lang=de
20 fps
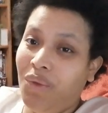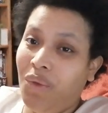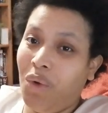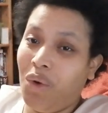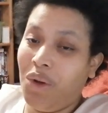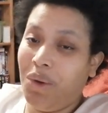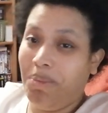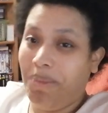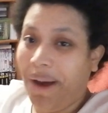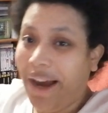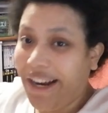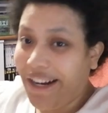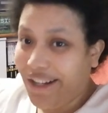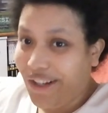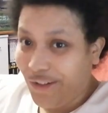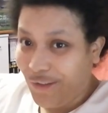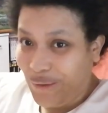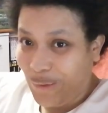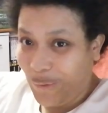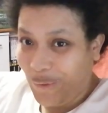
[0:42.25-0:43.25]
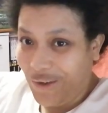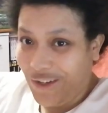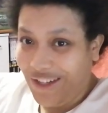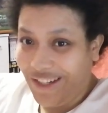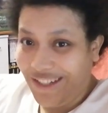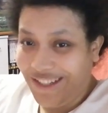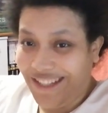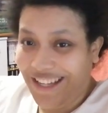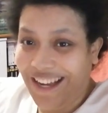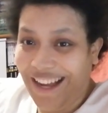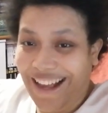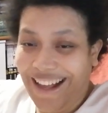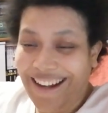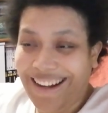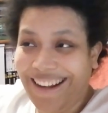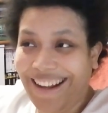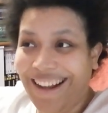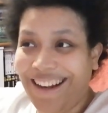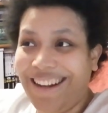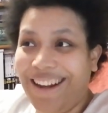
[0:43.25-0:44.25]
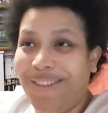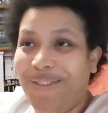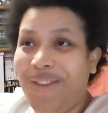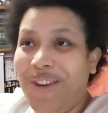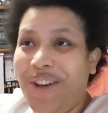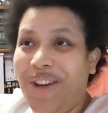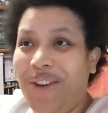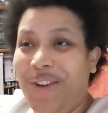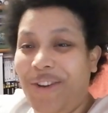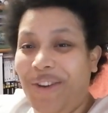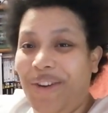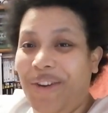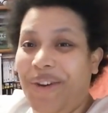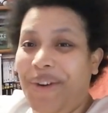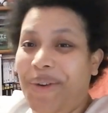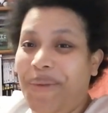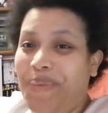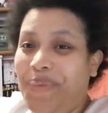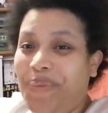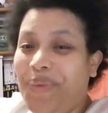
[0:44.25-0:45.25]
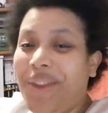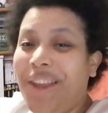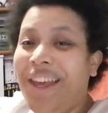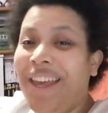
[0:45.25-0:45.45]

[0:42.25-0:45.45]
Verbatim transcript: wo die Bank dir zurückgezahlt hat, damit, ähm,